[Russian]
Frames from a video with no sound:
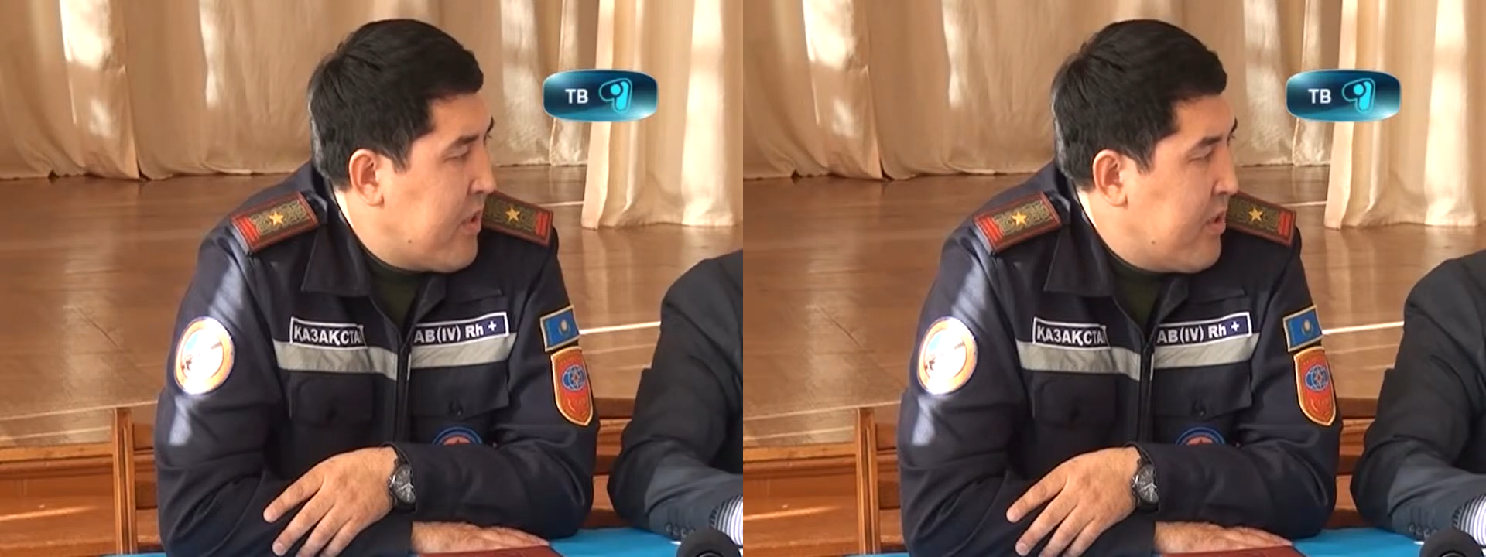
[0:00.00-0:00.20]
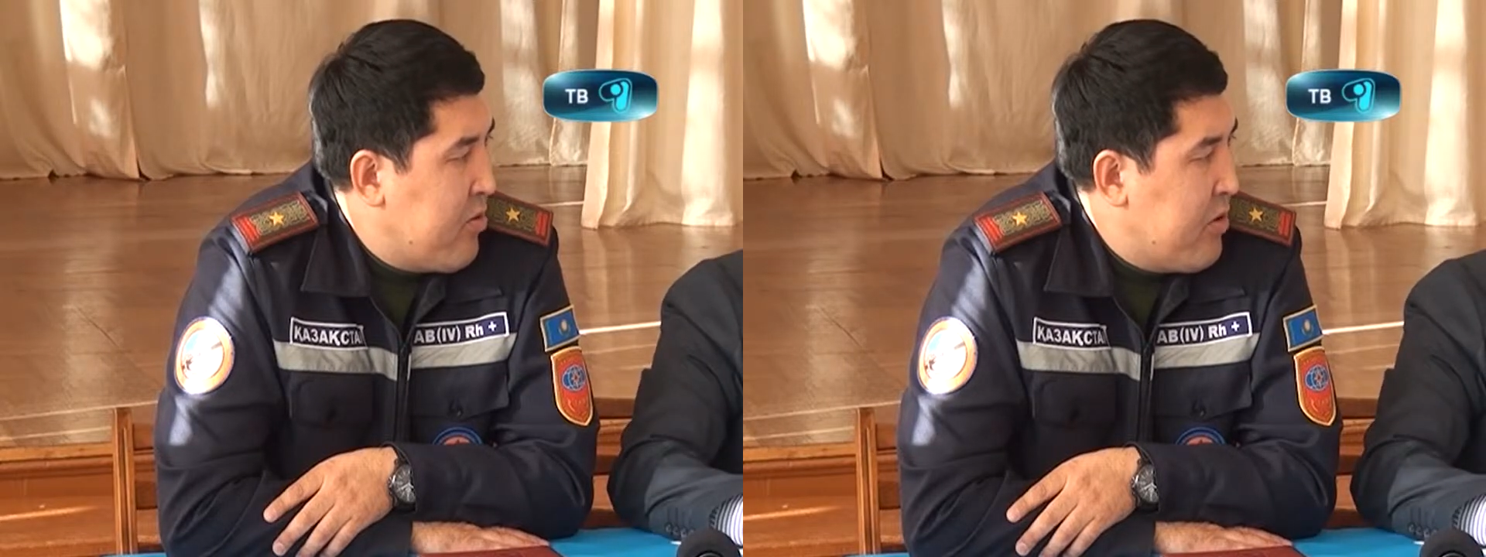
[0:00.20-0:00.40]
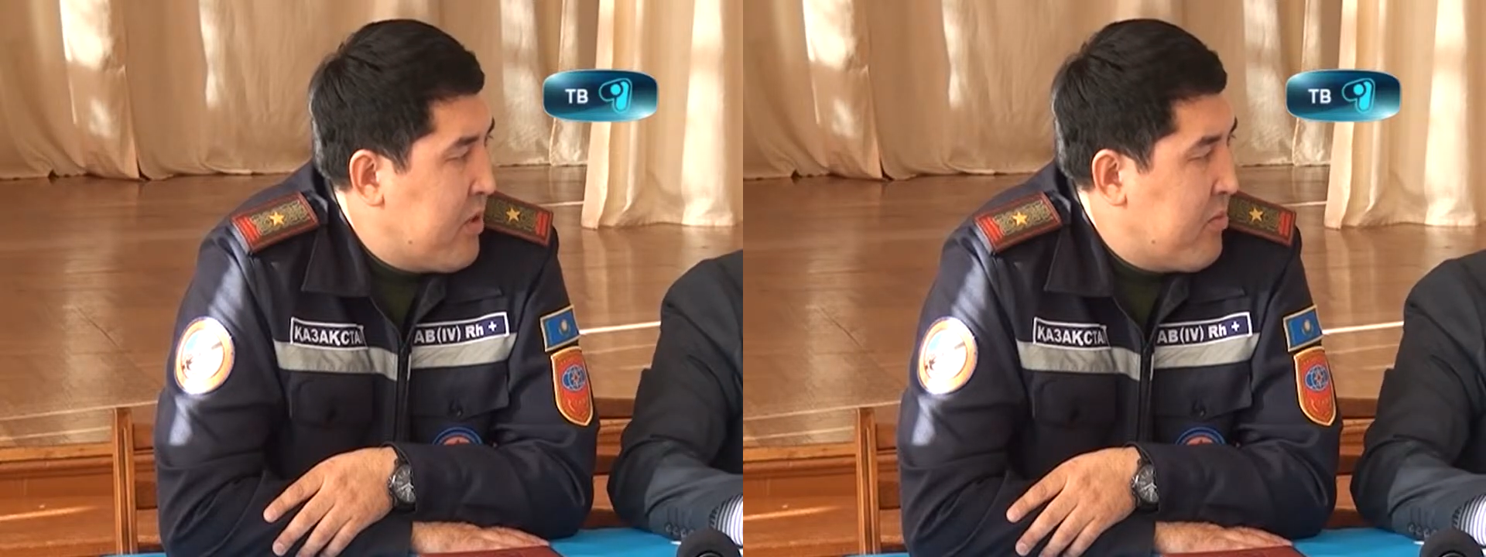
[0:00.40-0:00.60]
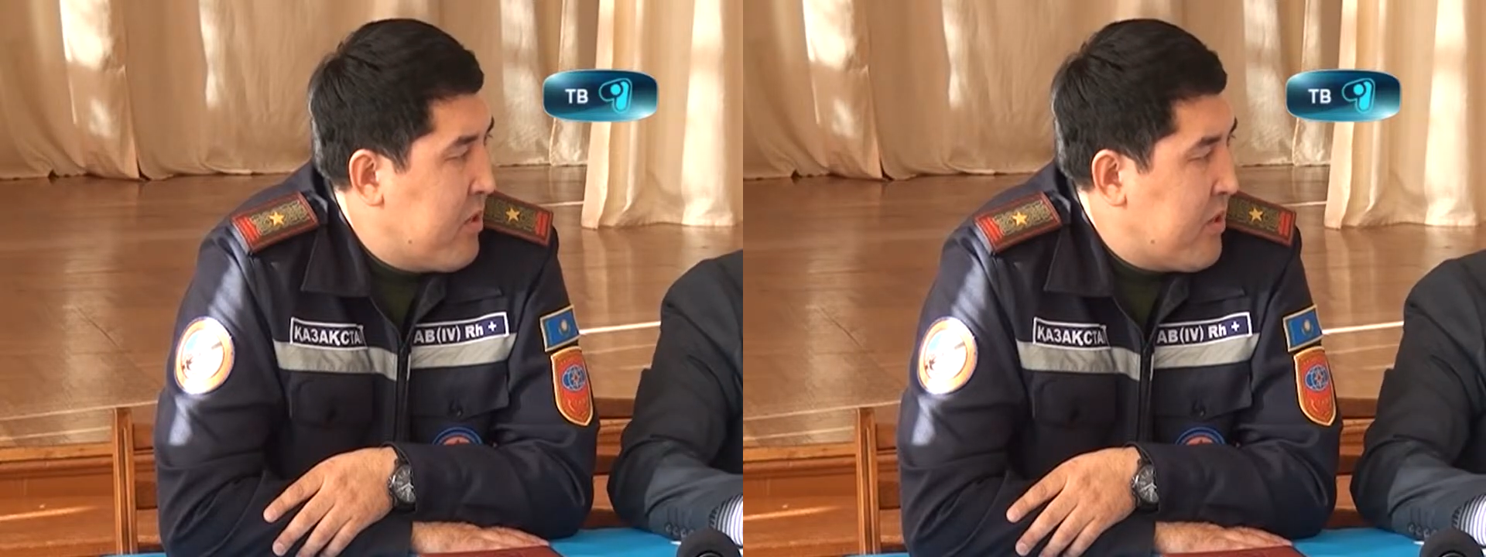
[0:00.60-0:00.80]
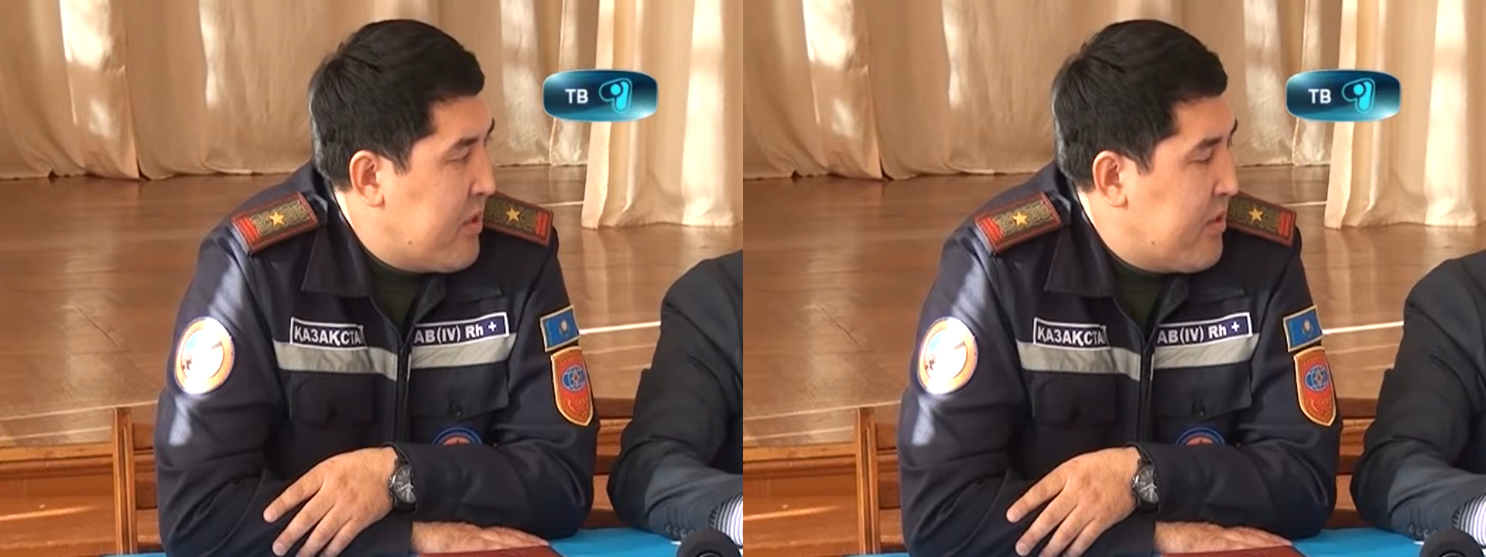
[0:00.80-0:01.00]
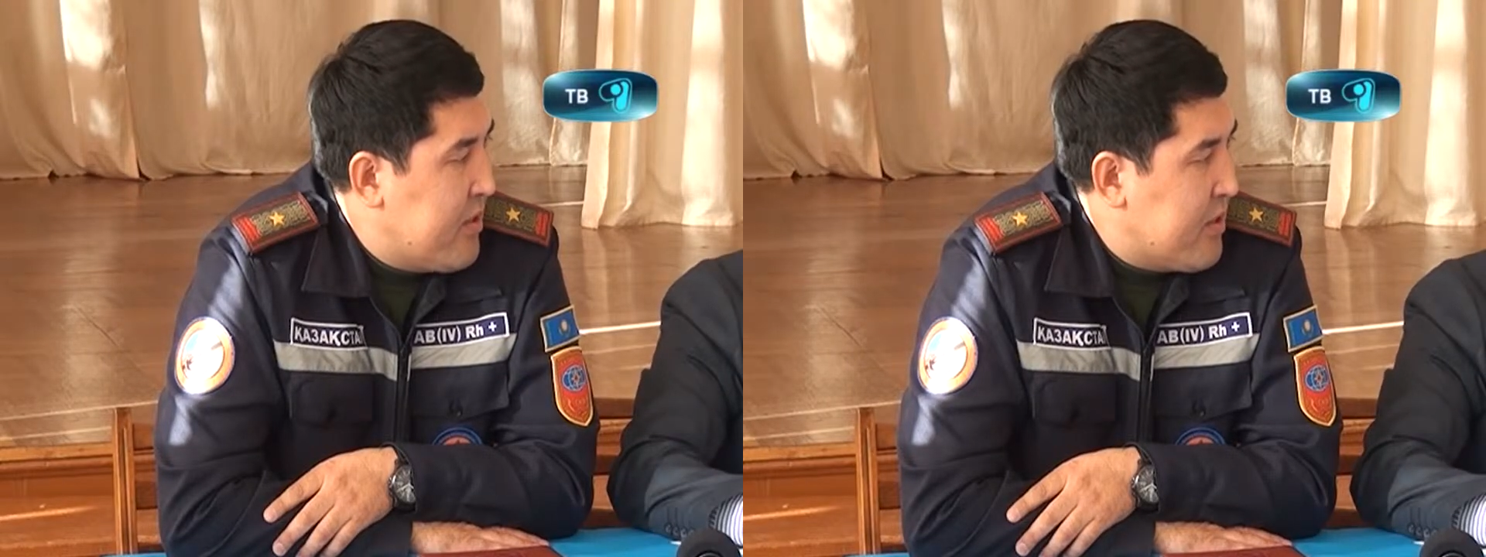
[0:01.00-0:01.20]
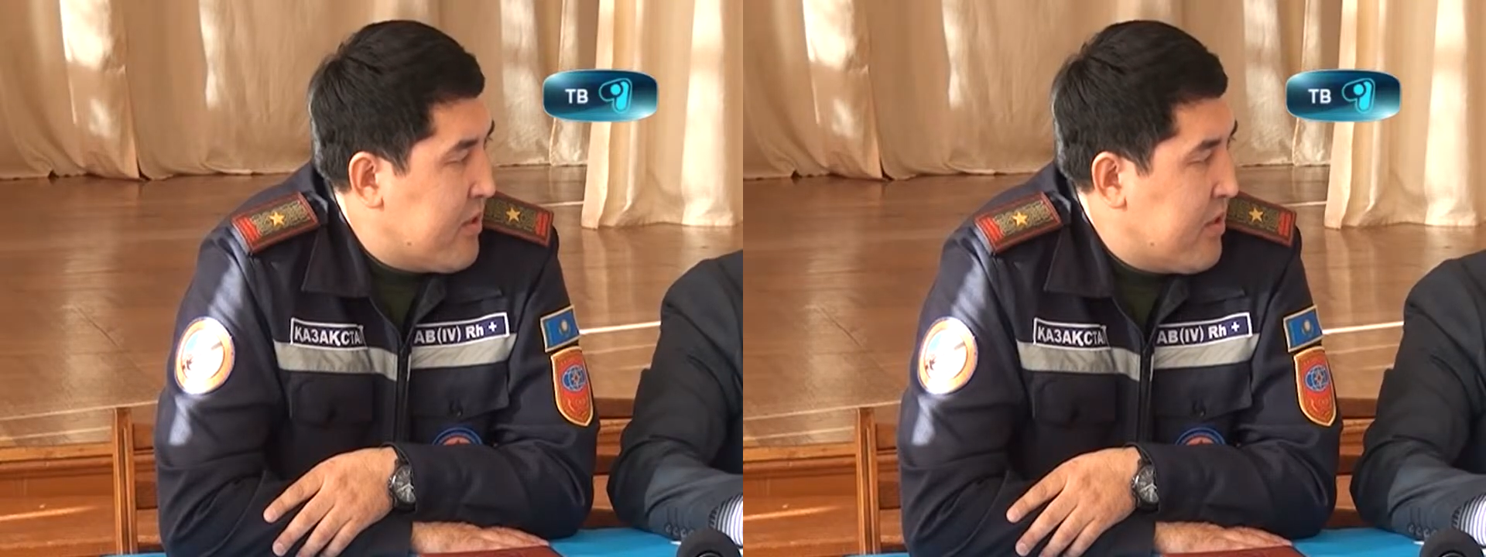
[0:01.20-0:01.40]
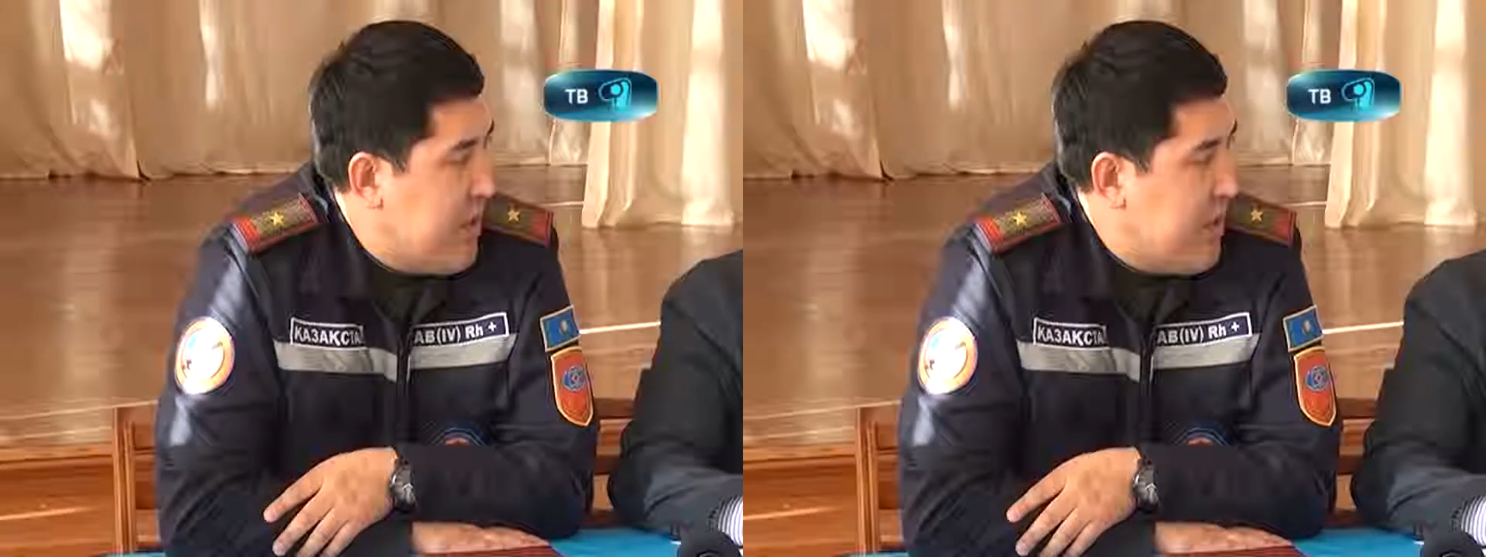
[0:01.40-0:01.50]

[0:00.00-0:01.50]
района и теплотранзита.